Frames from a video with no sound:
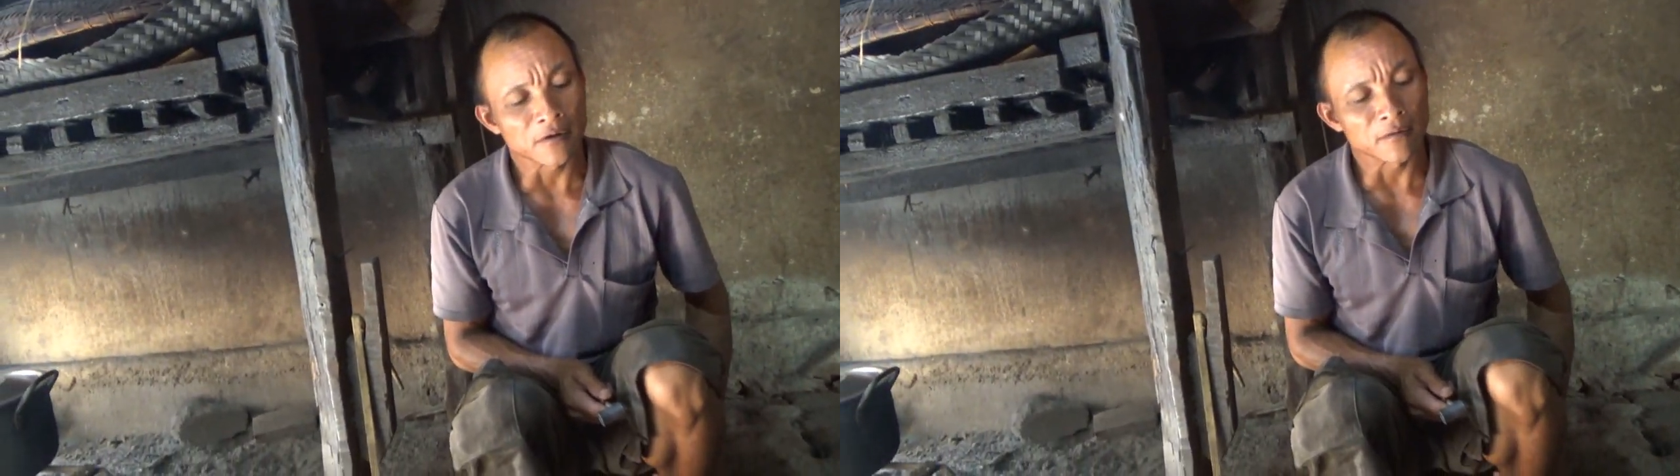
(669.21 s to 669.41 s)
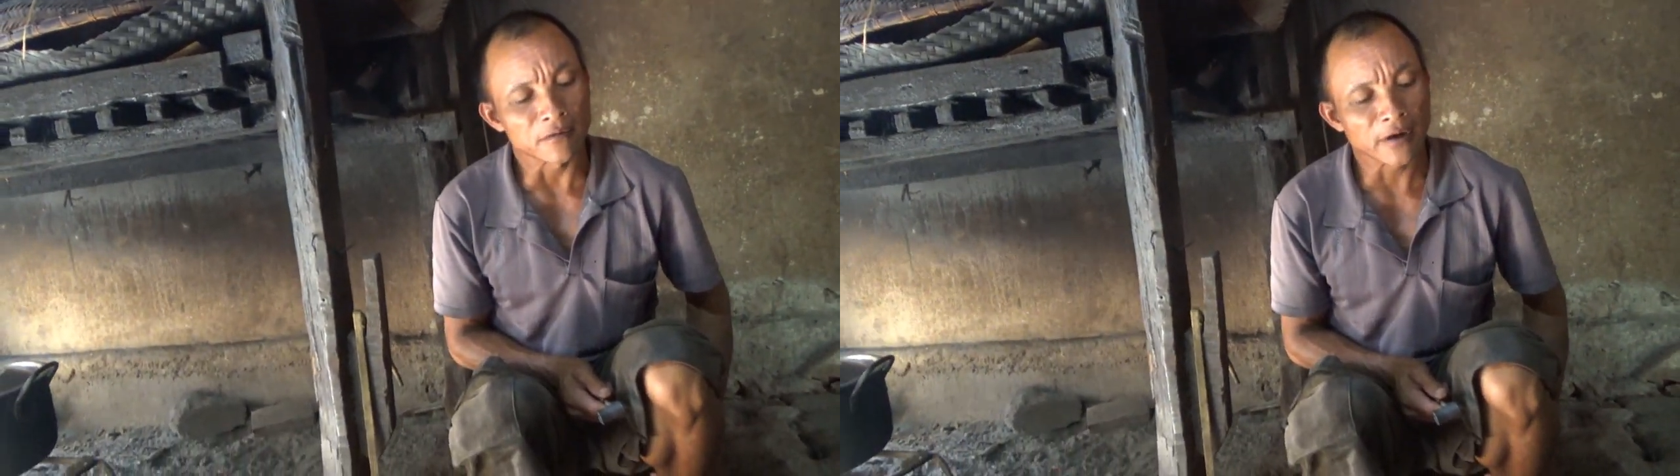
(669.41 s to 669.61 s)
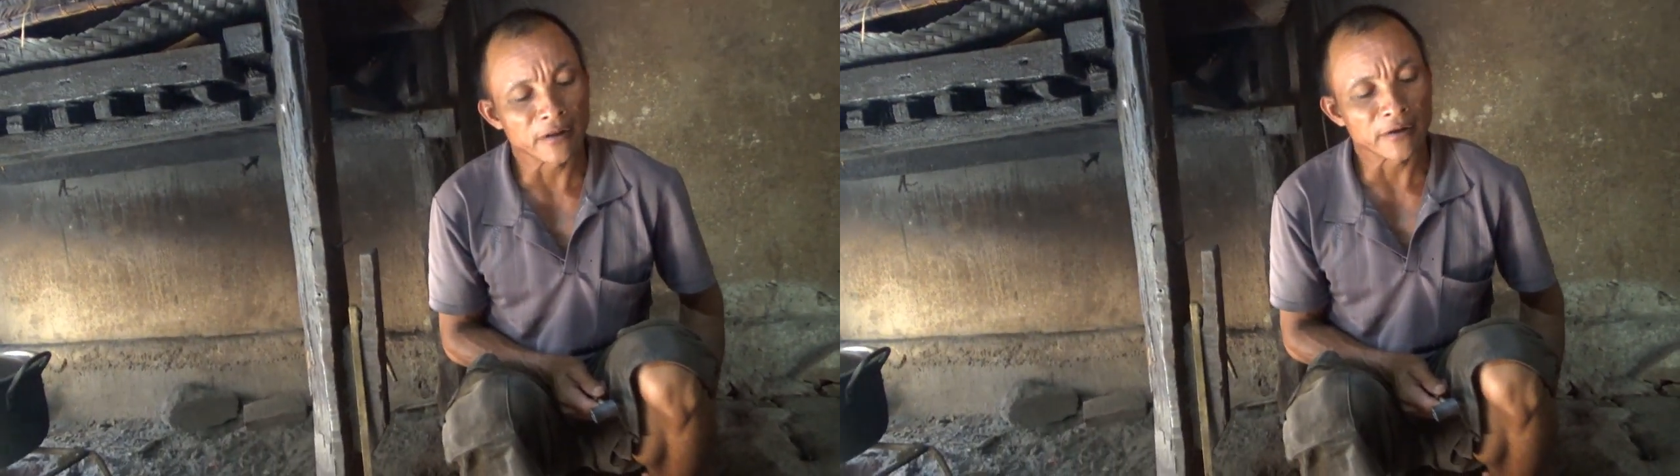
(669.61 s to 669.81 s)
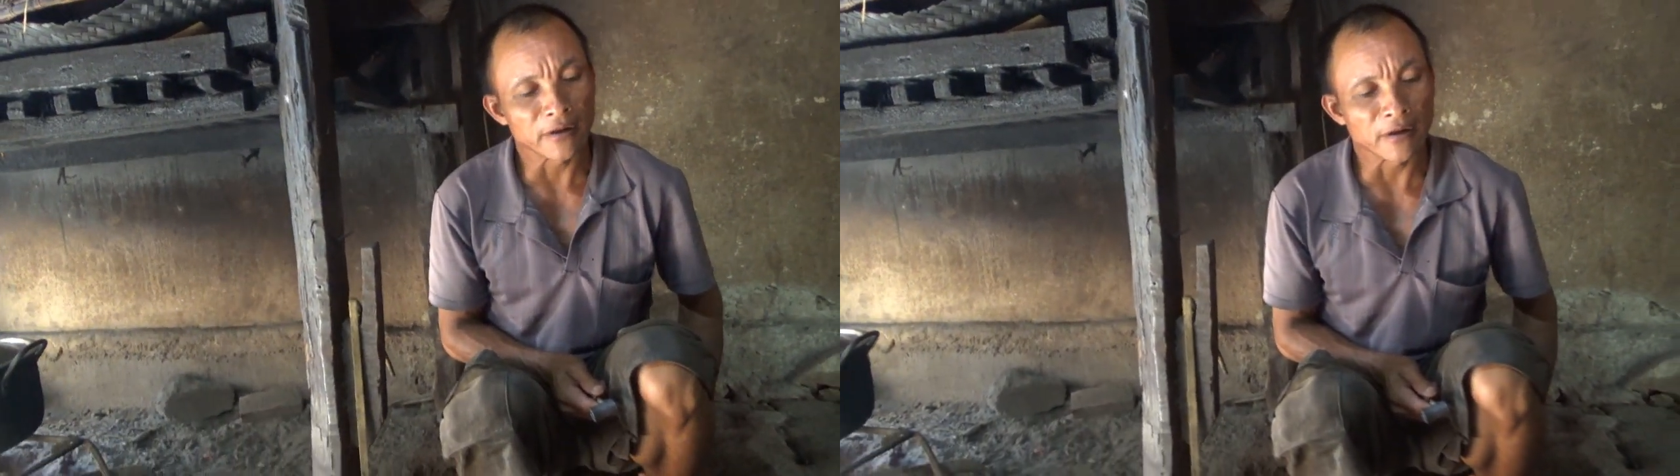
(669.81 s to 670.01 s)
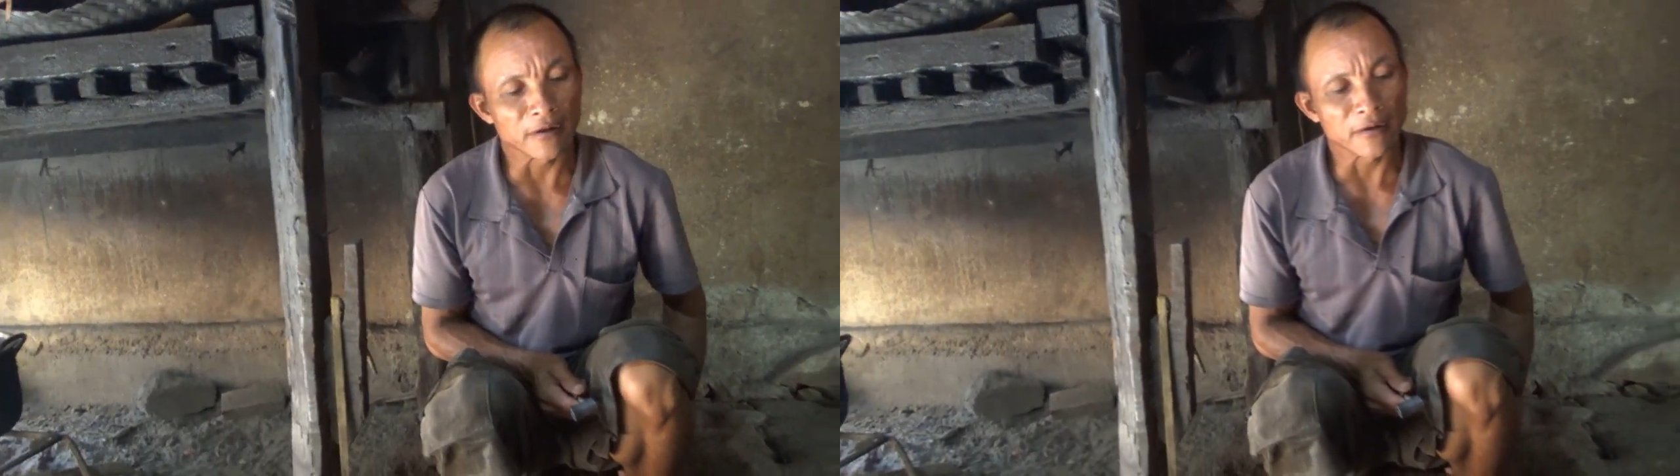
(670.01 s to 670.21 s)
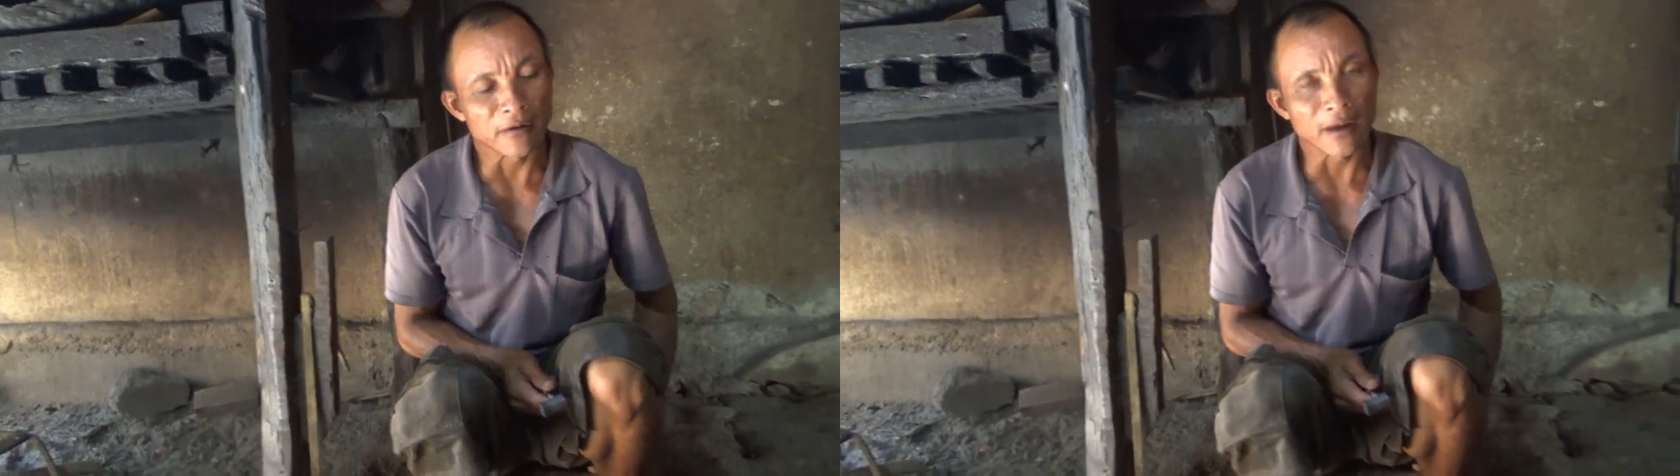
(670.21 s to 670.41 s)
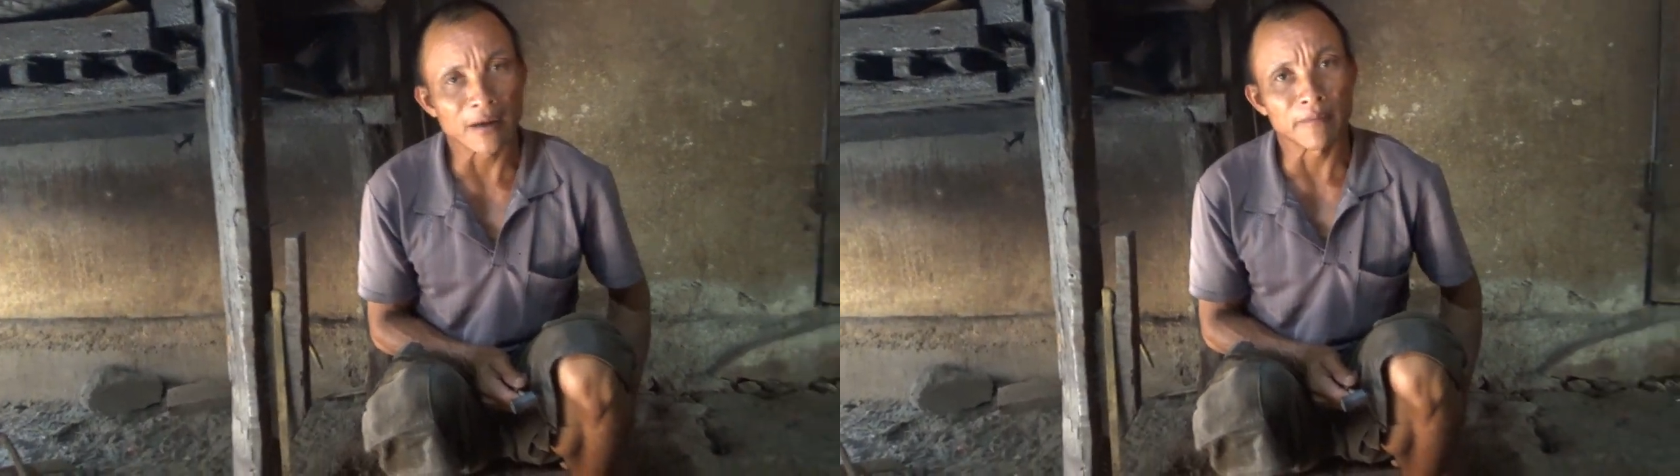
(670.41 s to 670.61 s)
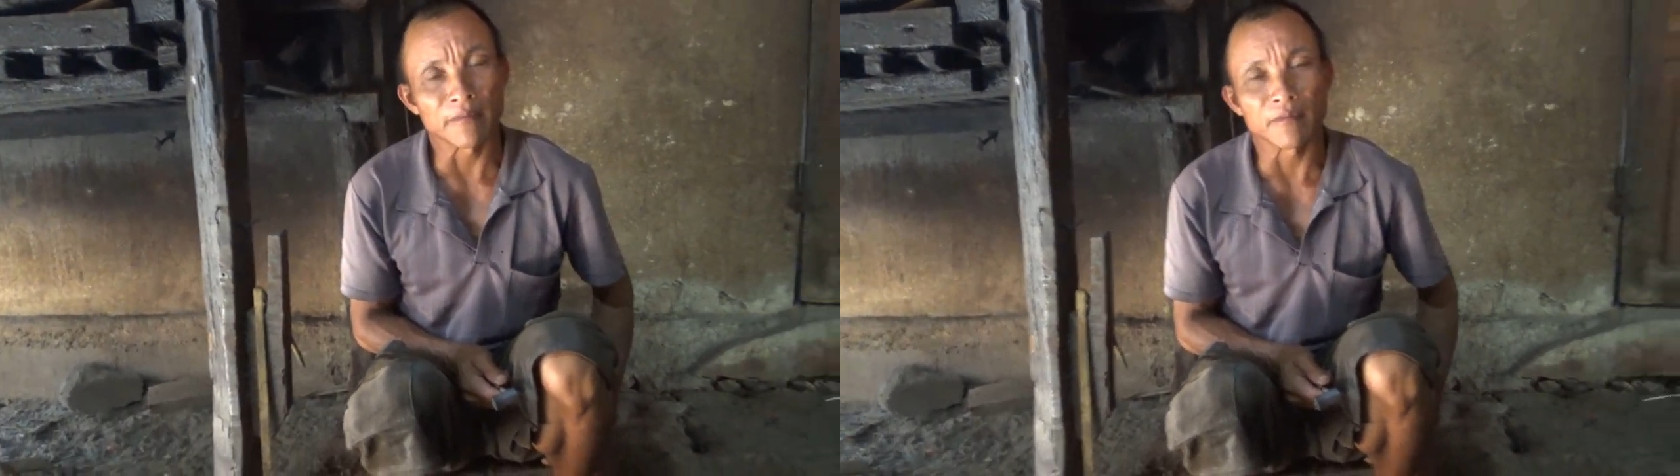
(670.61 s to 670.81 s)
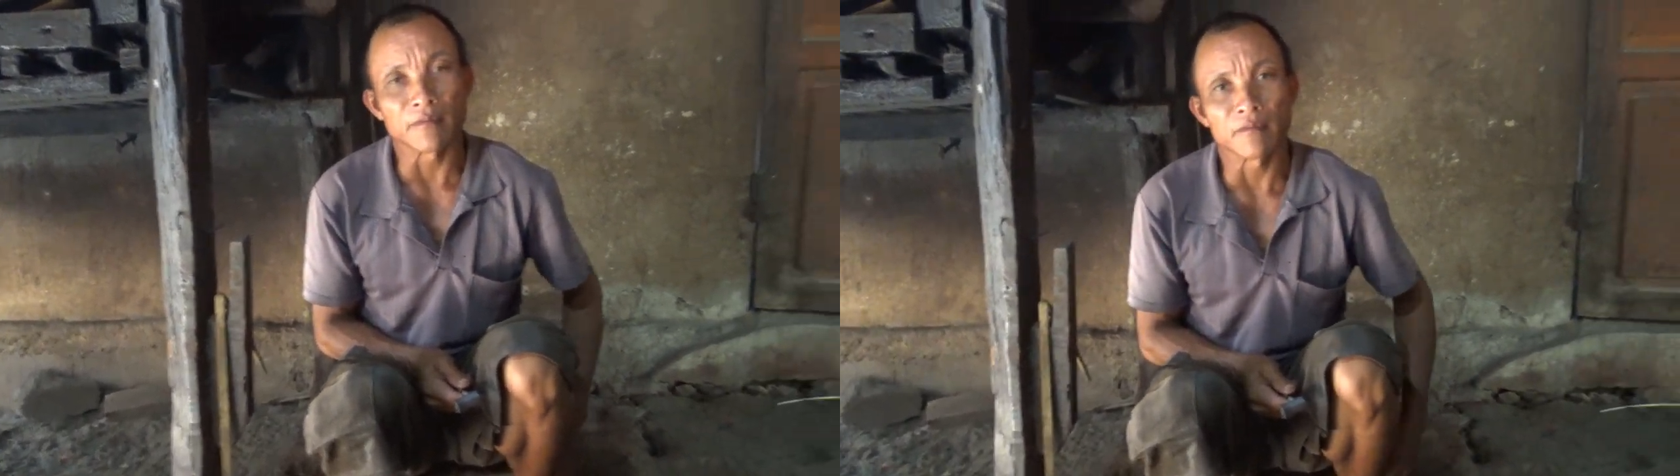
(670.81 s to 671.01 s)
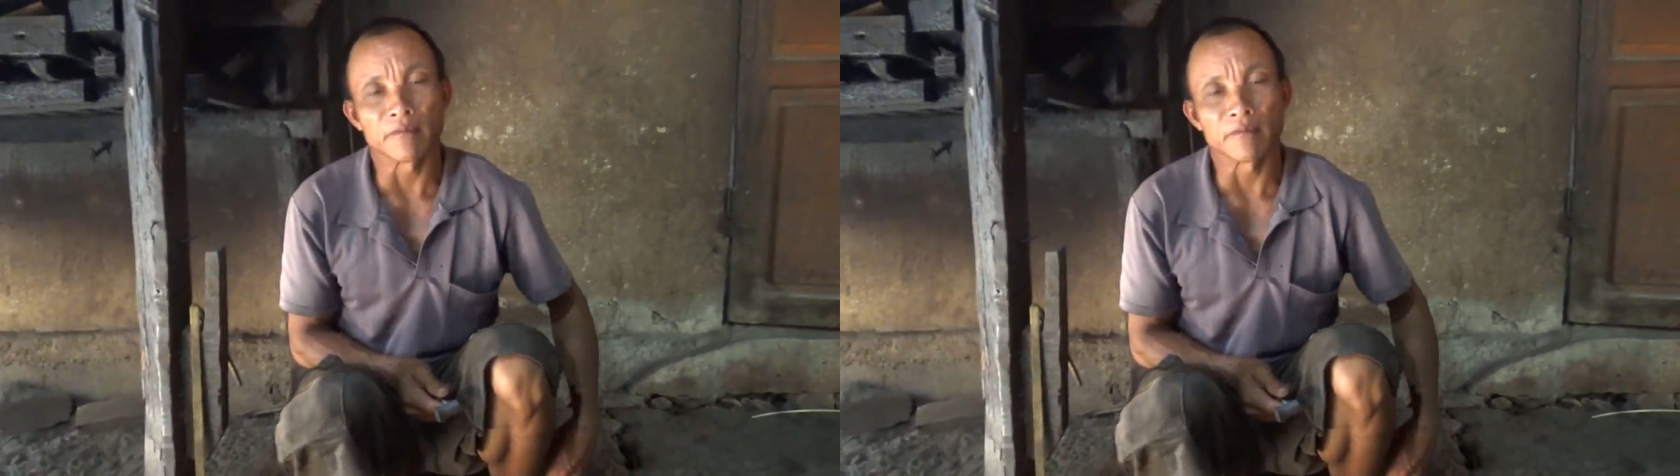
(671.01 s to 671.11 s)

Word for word: không trình cho nên làm mình